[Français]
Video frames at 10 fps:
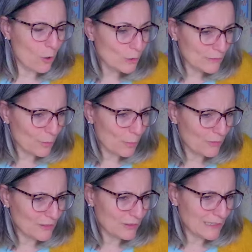au niveau
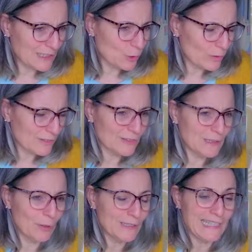professionnel, j'ai toujours le
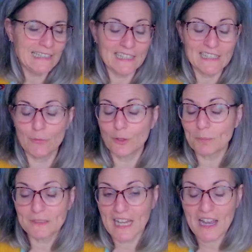sentiment qu'il y a quelqu'un qui vous
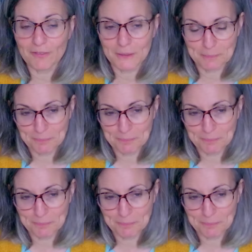observe.